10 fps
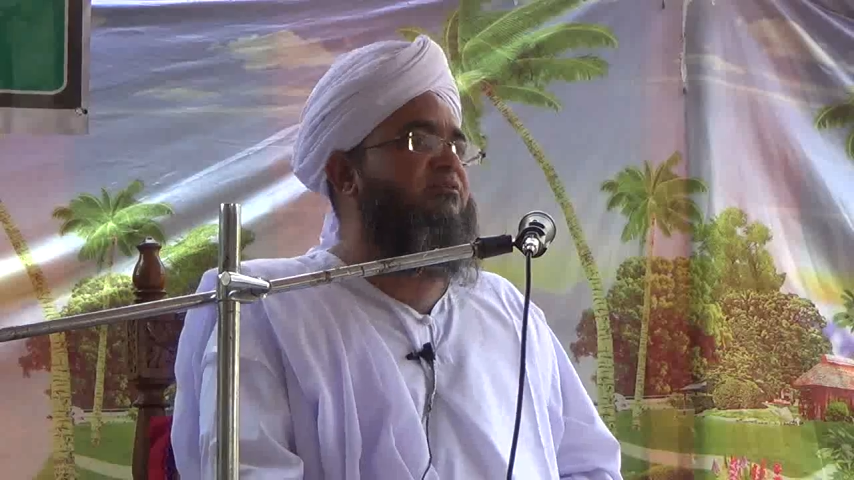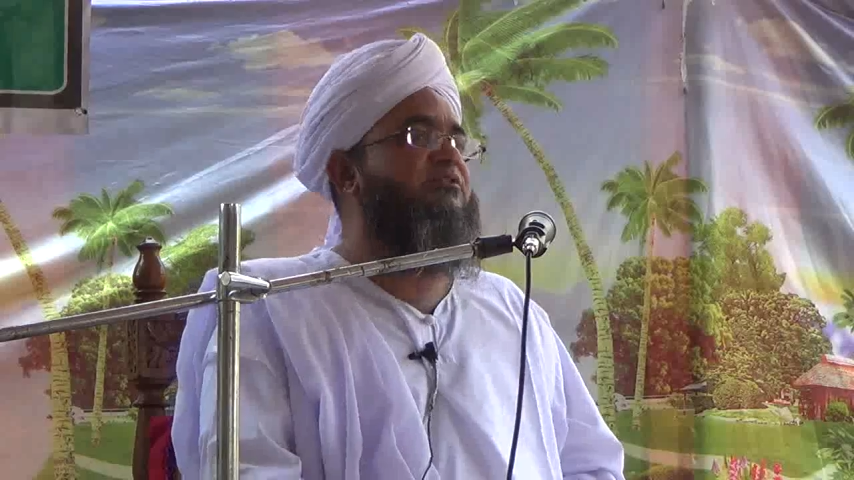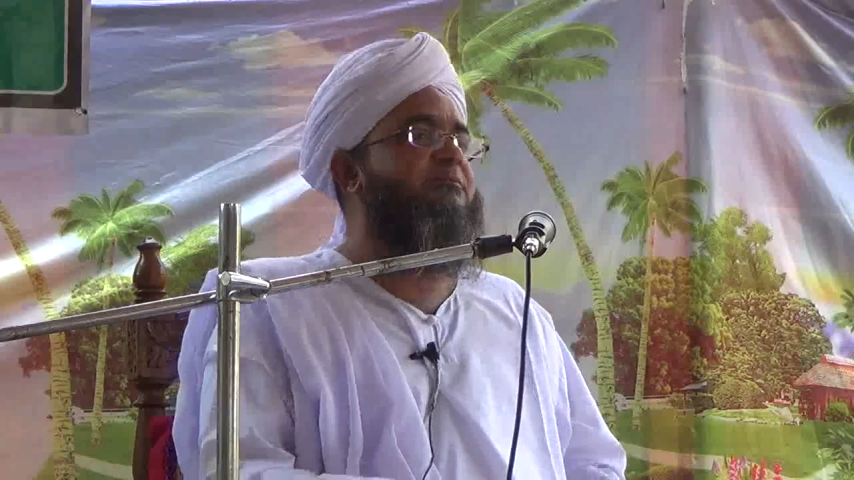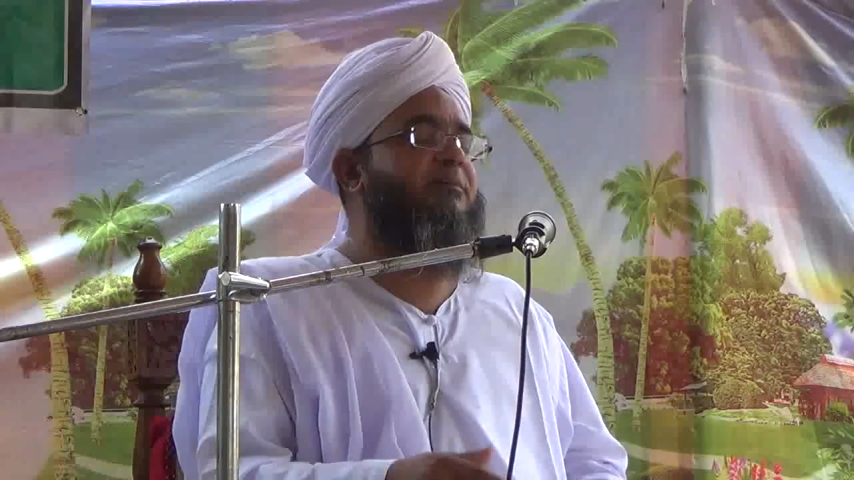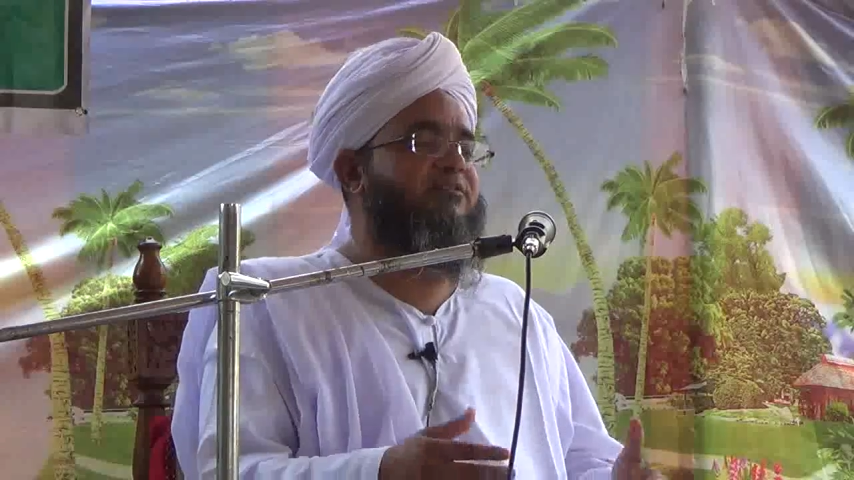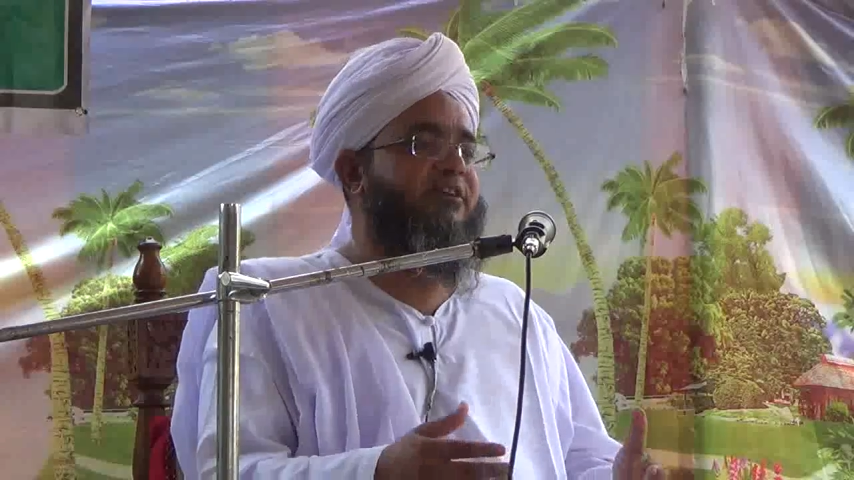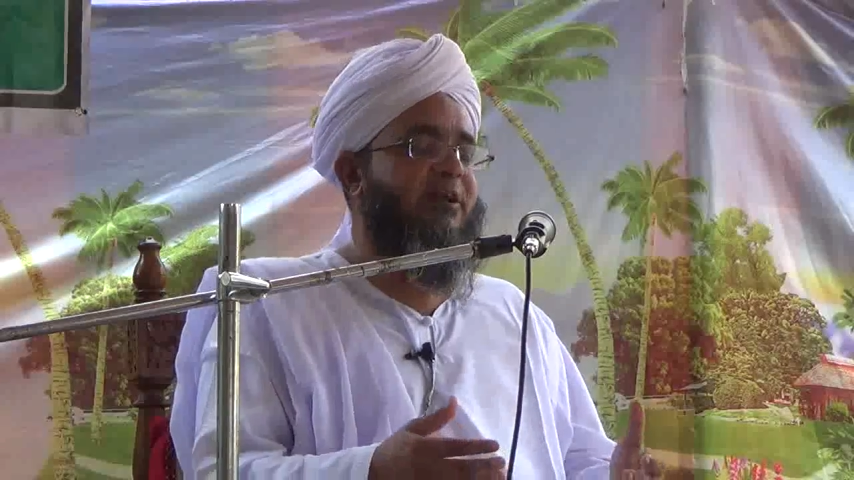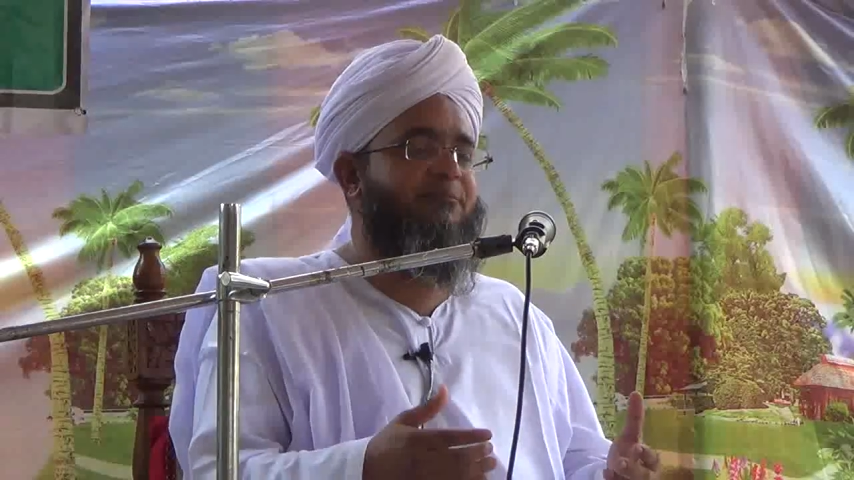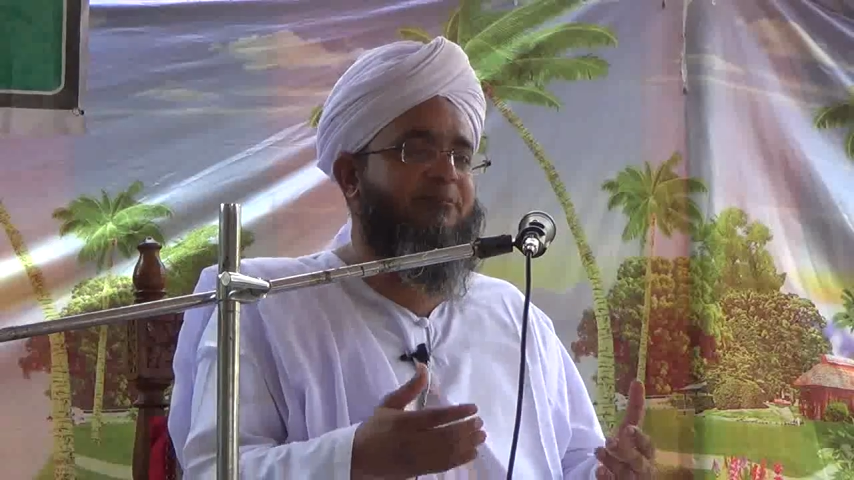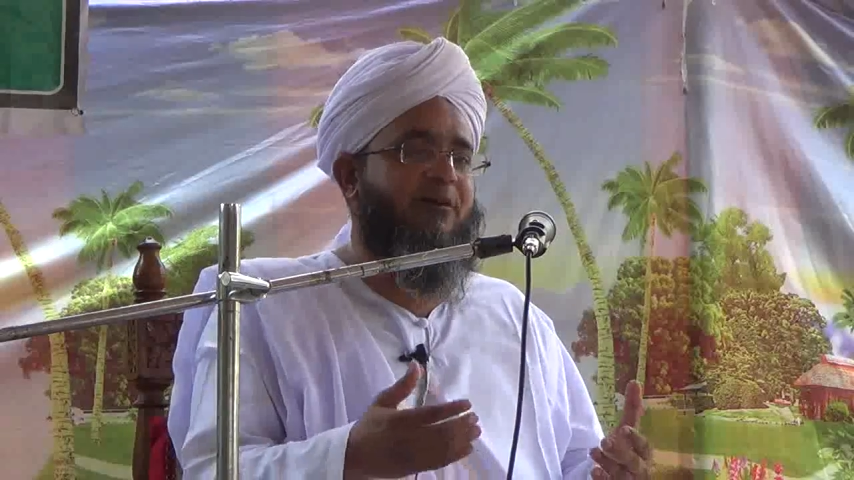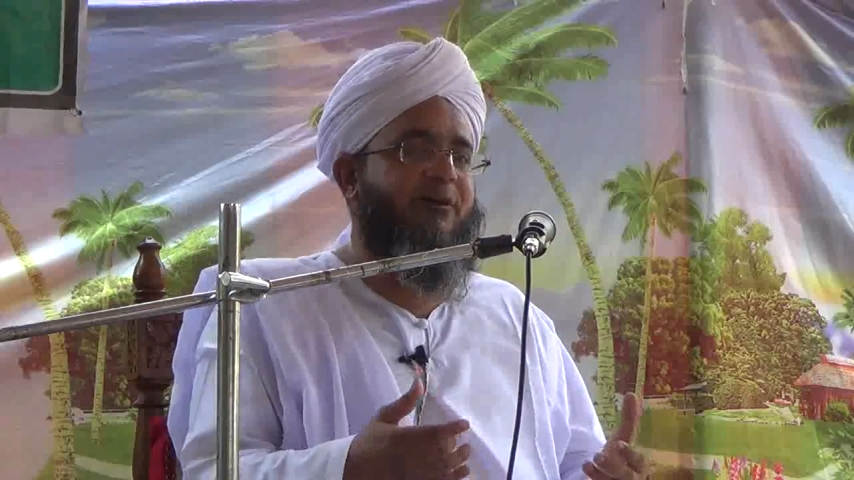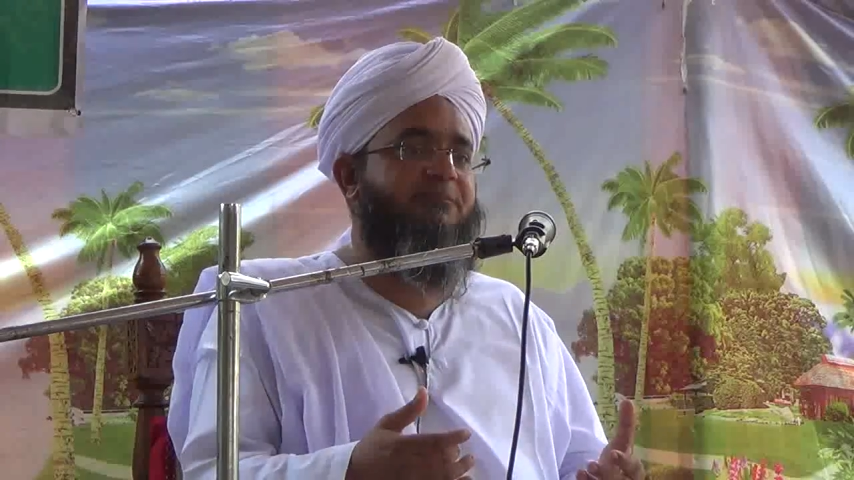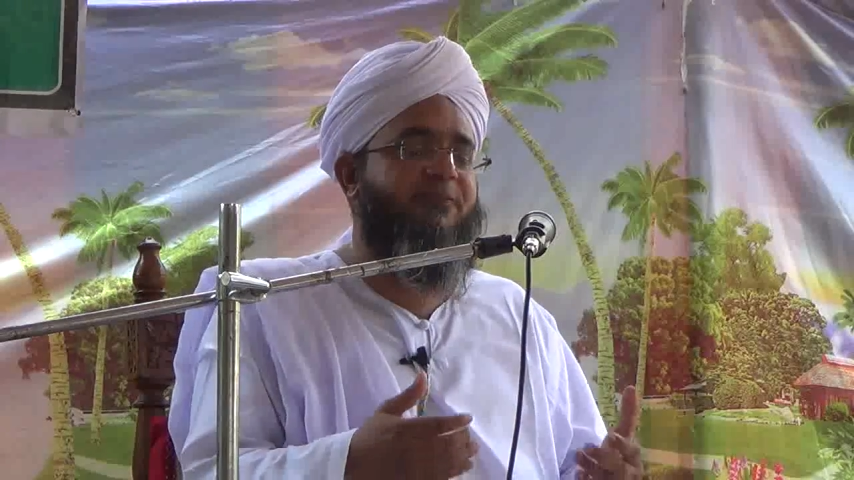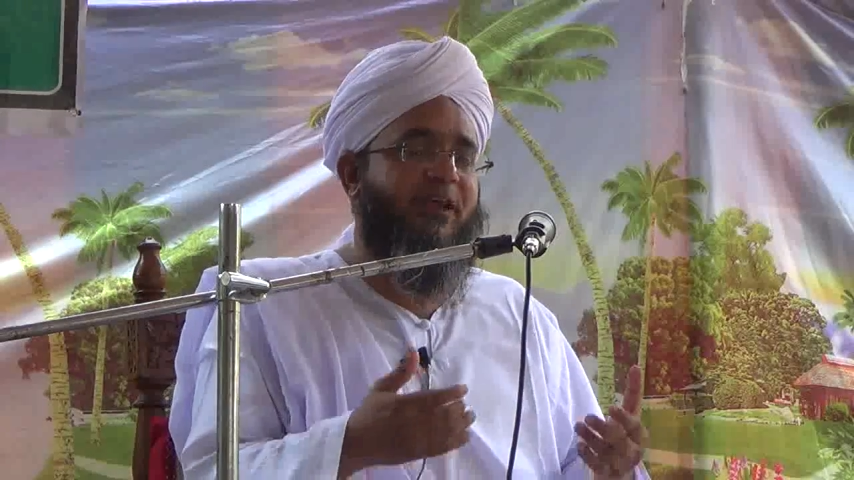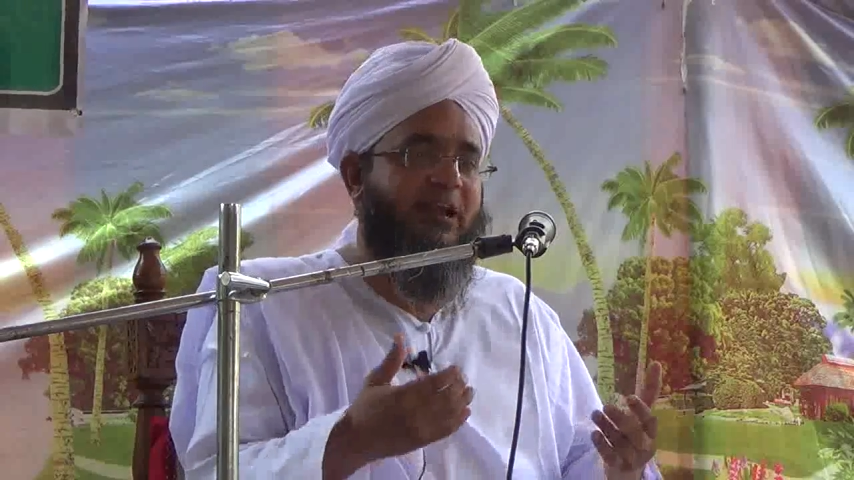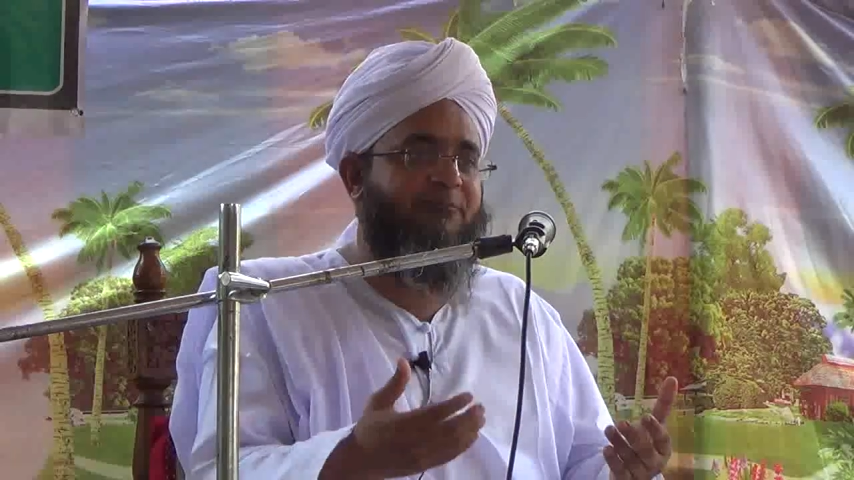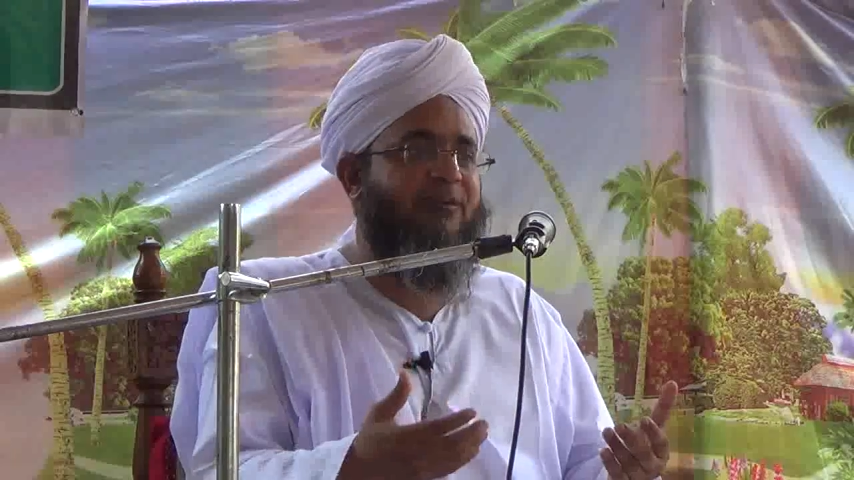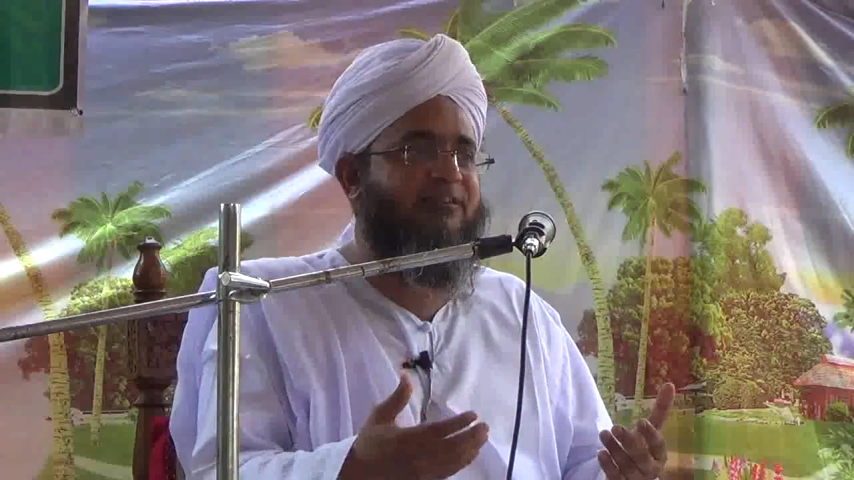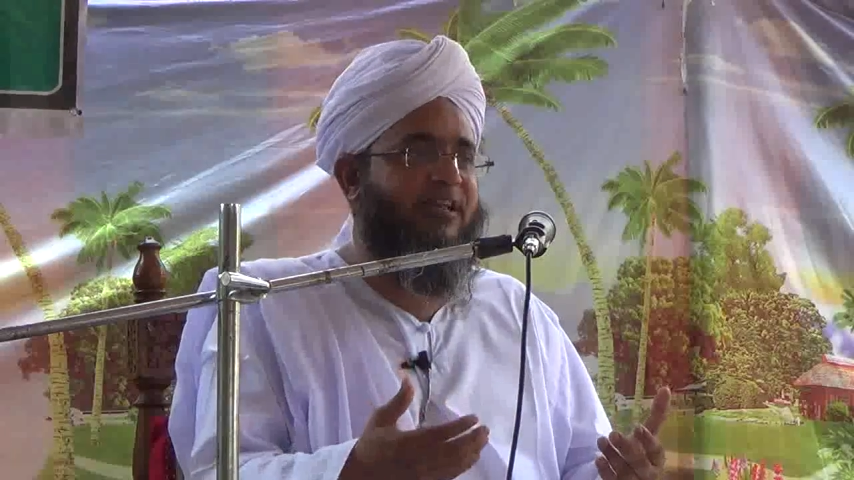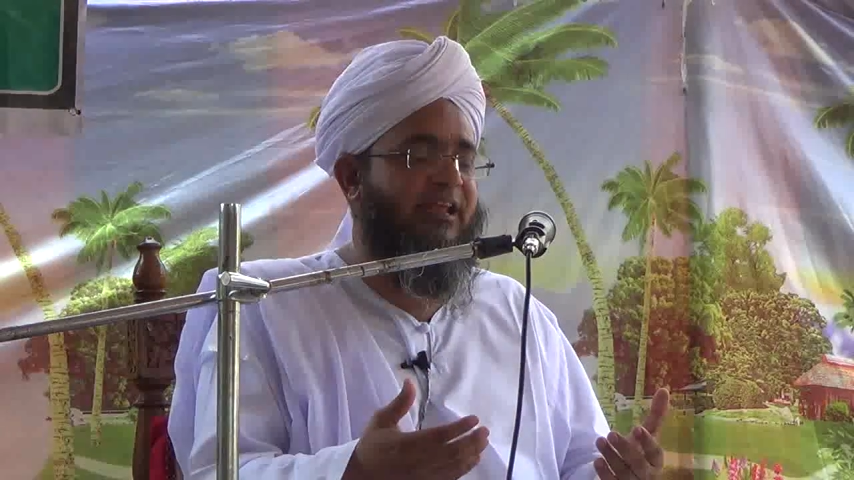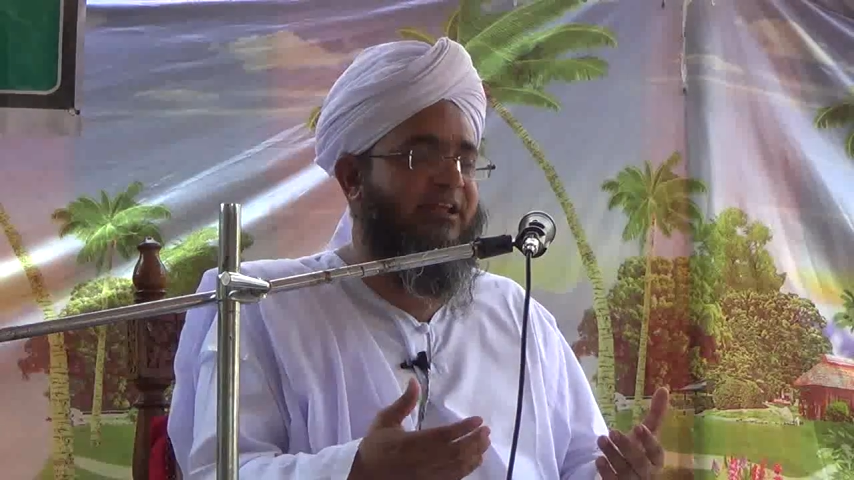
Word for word: तो जब बच्चे अपने माँ बाप की हेल्प करते